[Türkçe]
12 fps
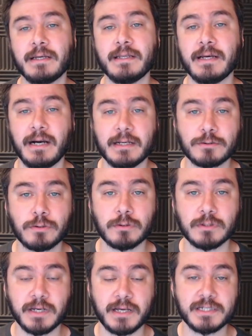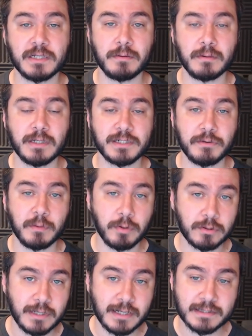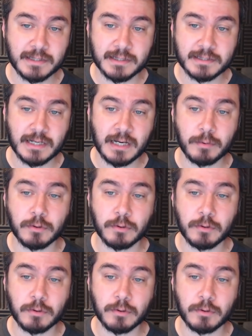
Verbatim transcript: yine aynı sorunları yaşama, yaşama potansiyeline sahip.